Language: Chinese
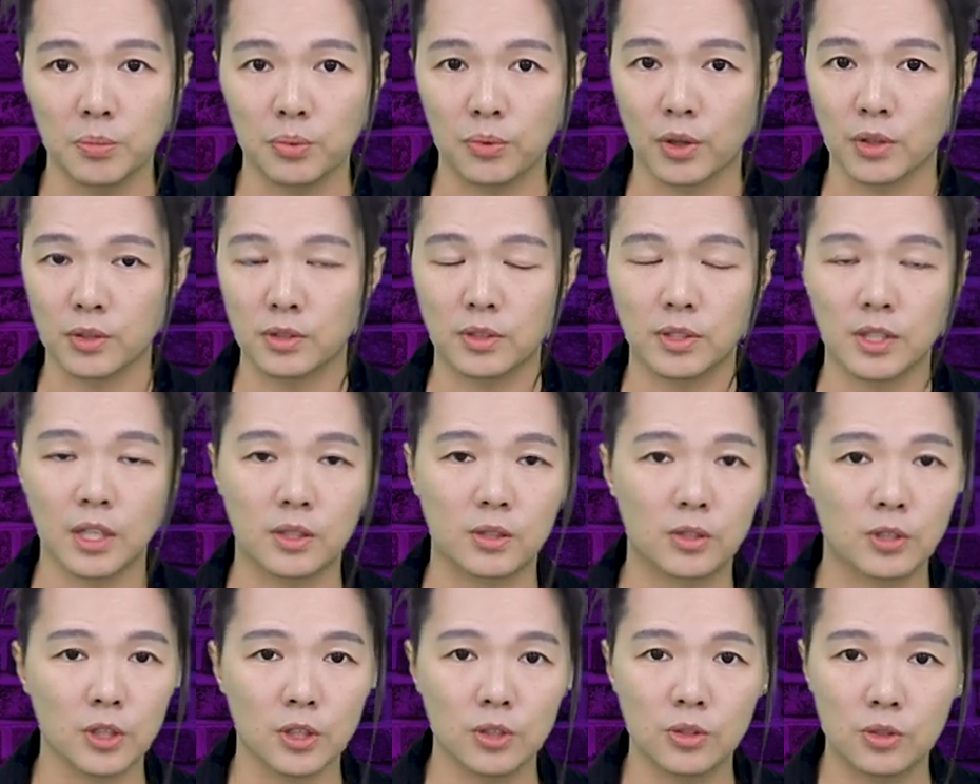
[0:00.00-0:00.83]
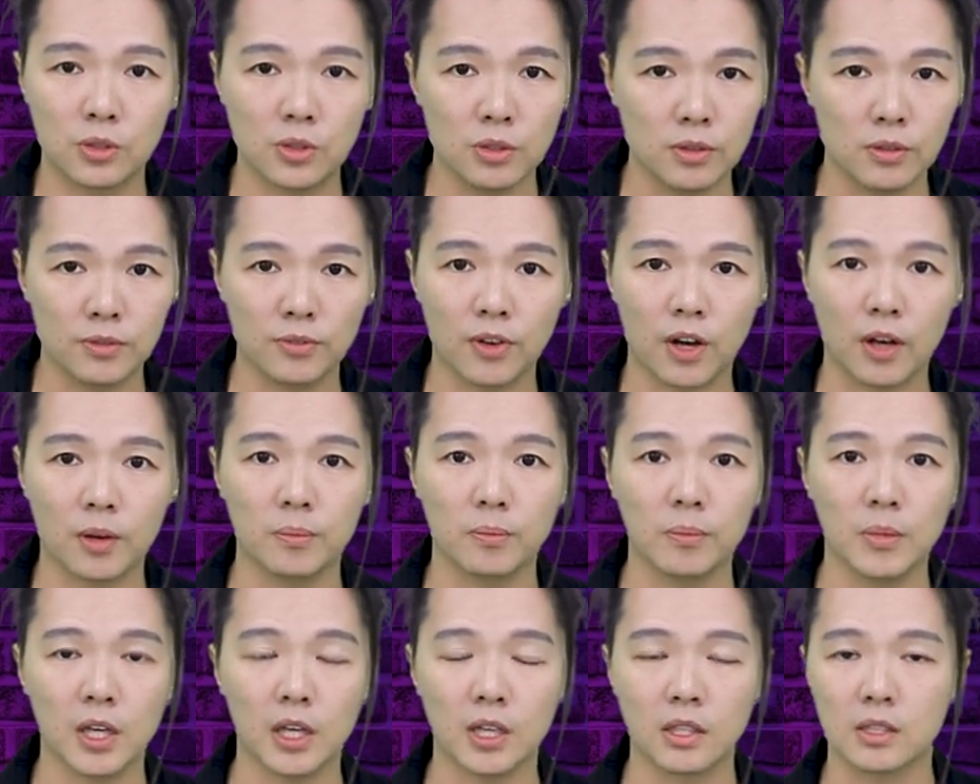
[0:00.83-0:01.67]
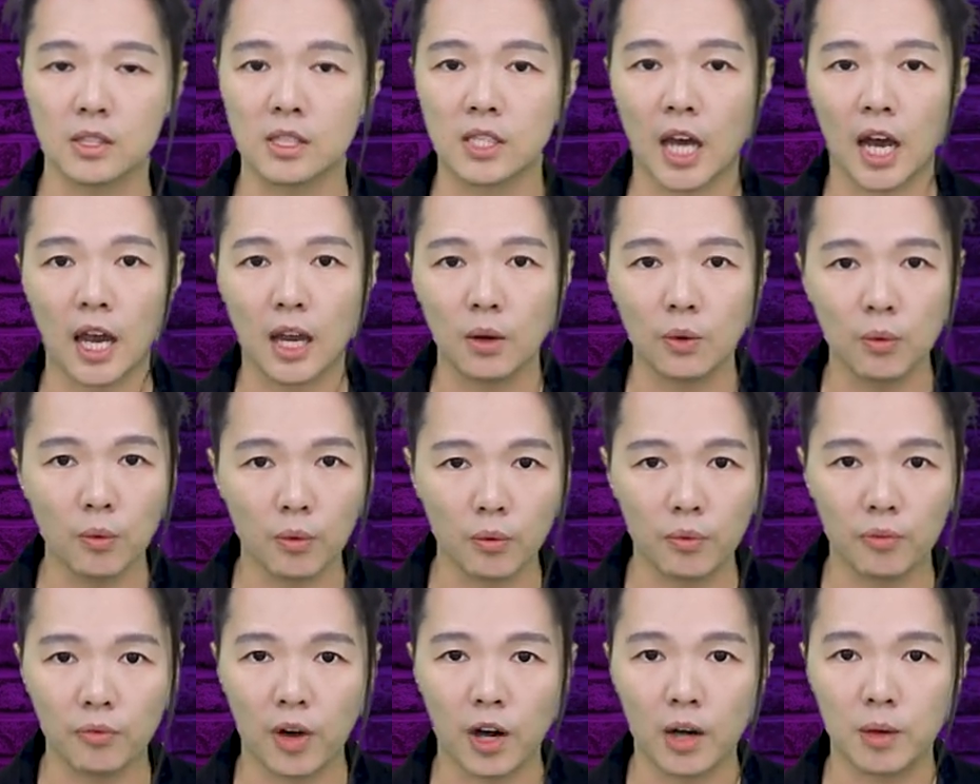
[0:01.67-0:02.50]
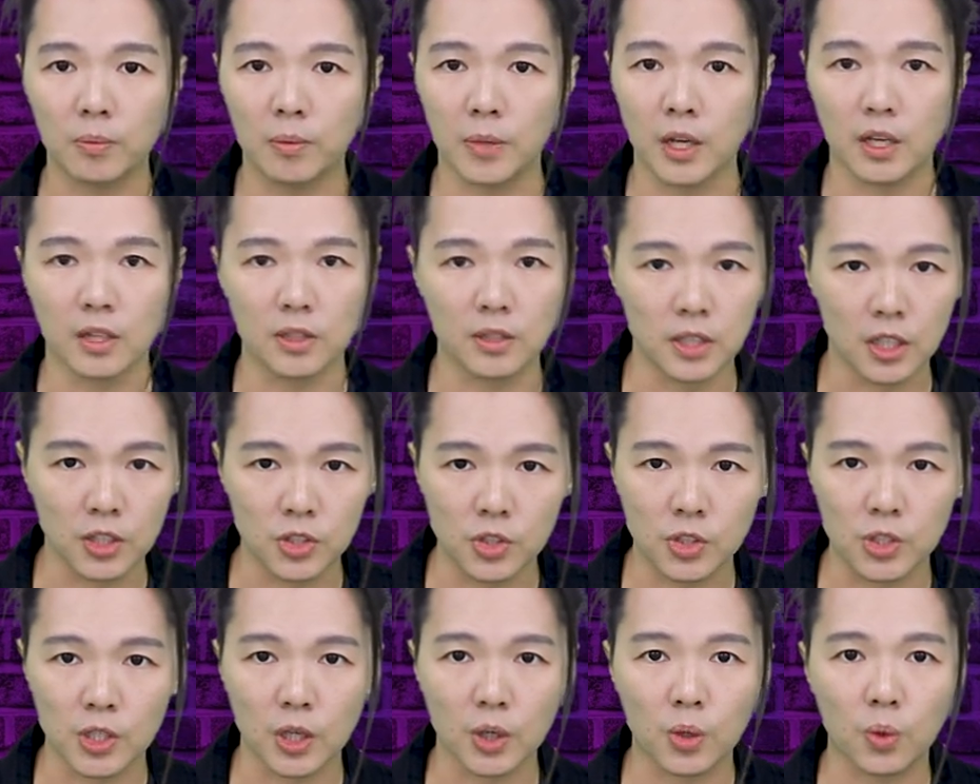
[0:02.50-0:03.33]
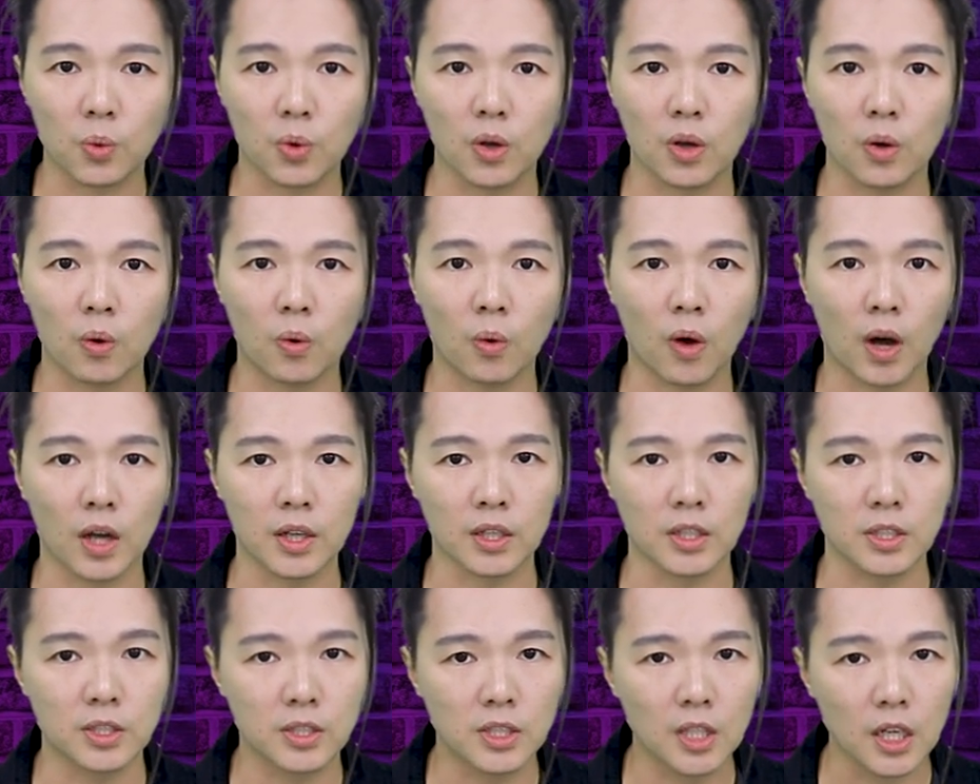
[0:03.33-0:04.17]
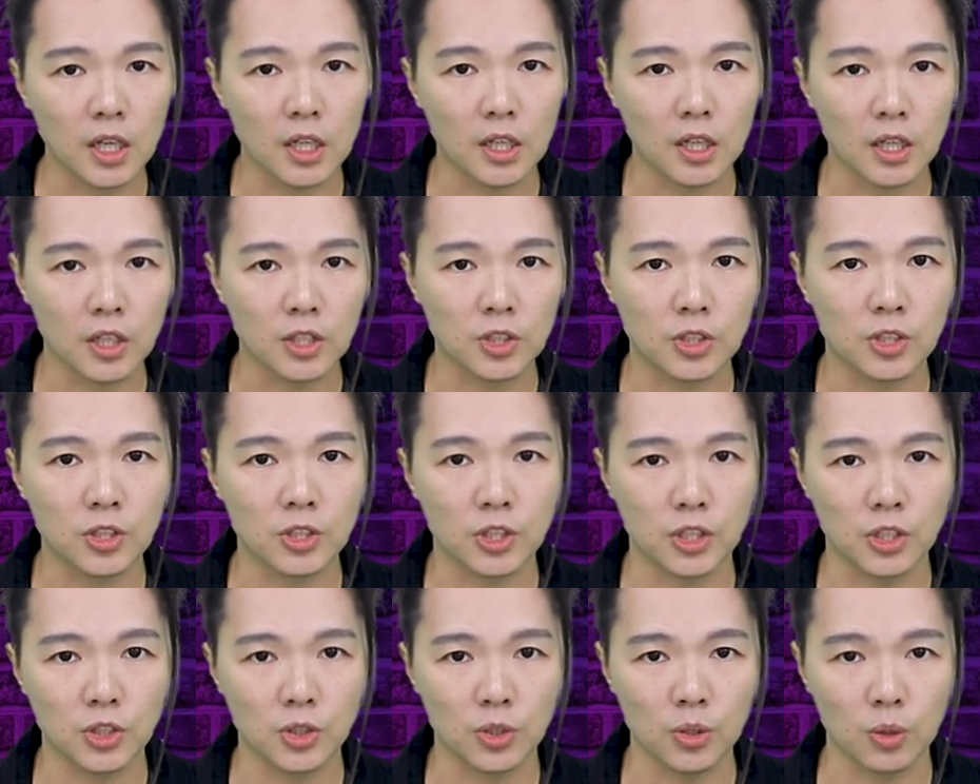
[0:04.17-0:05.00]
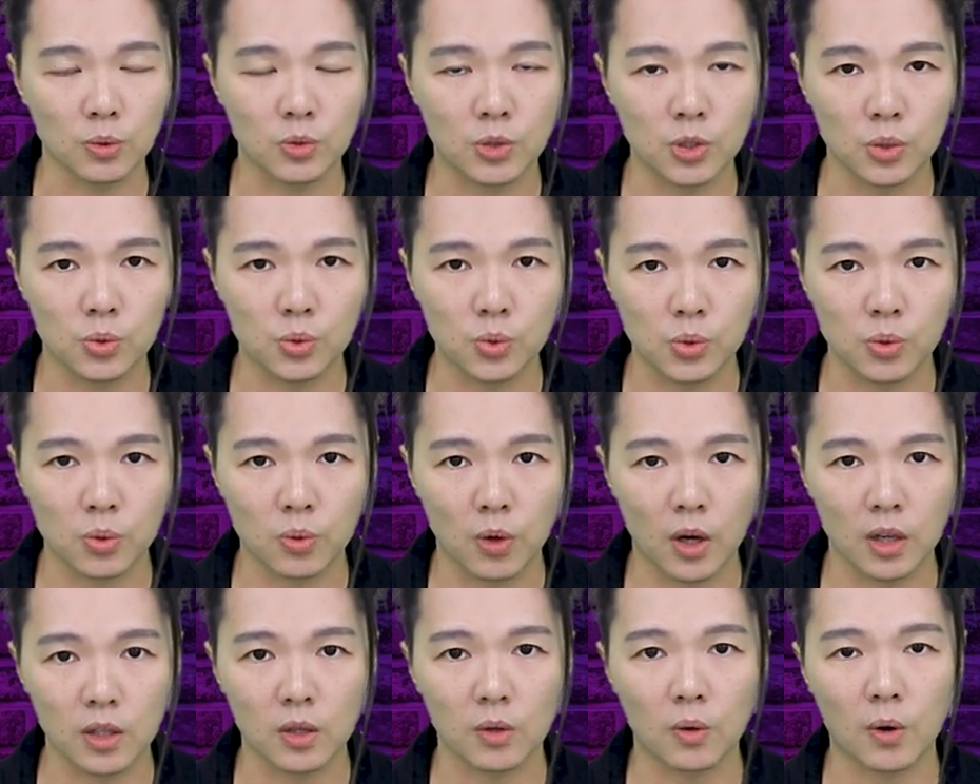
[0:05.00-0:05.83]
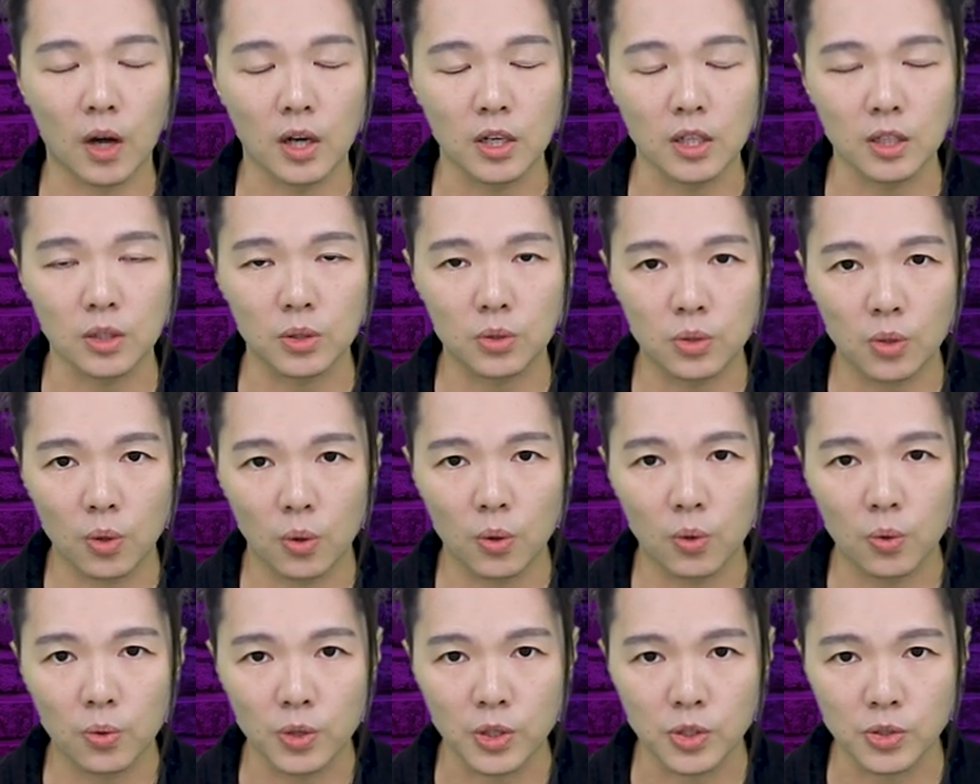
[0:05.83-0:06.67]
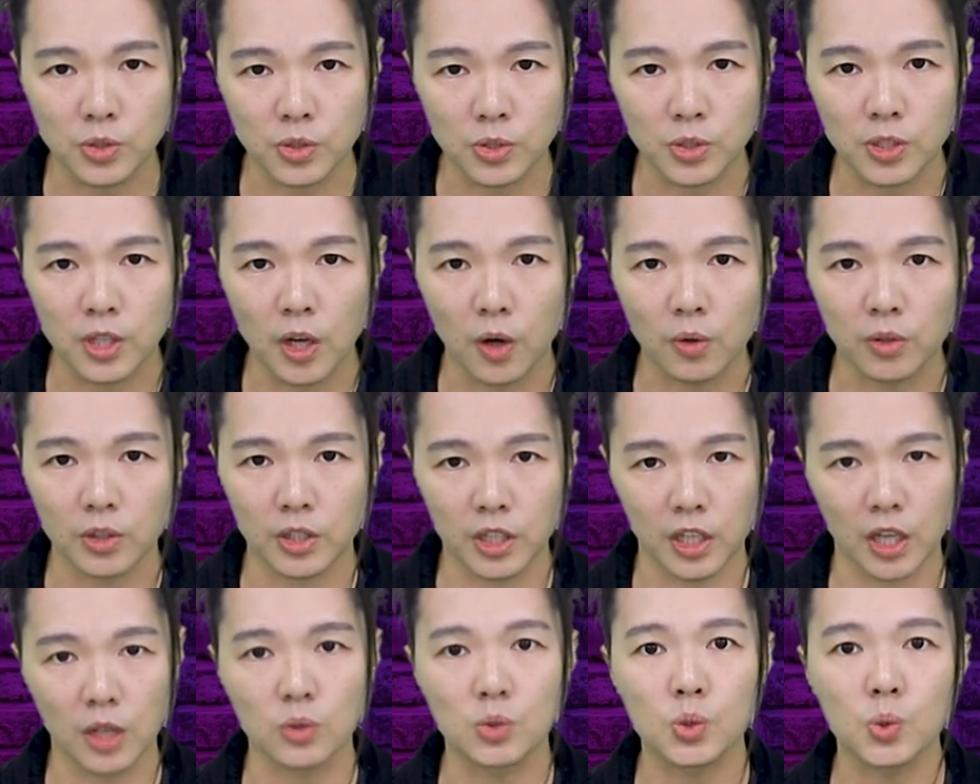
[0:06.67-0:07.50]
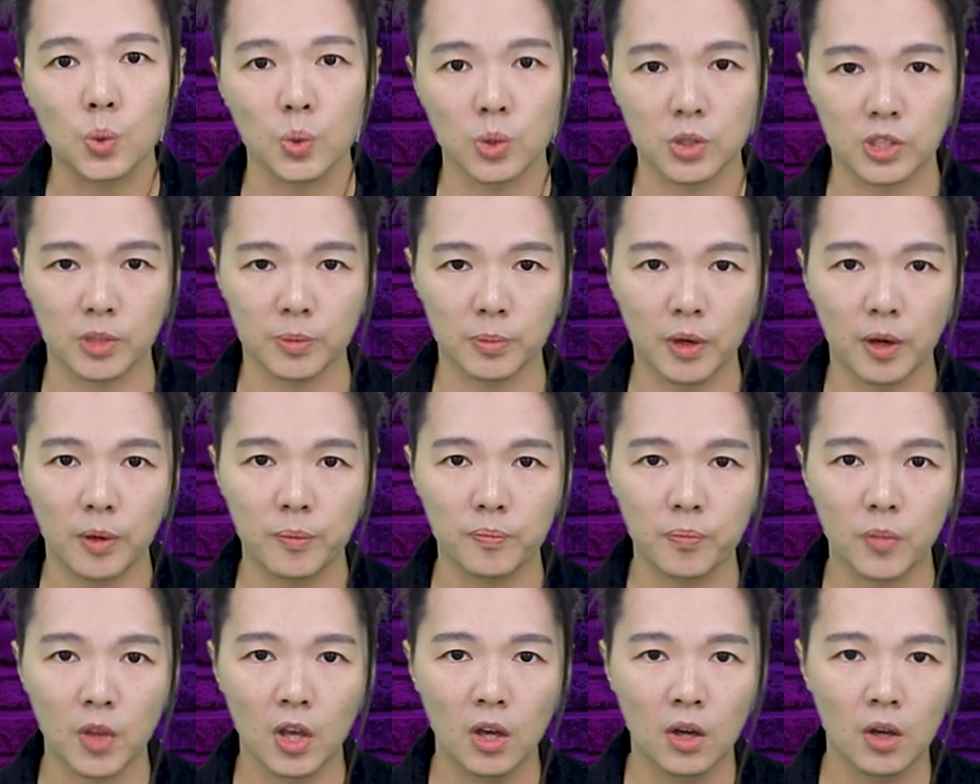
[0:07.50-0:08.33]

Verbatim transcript: 不管是在政治方面、财务方面、人生规划，你任何事情有这句话的话，你都会知道你要做什么。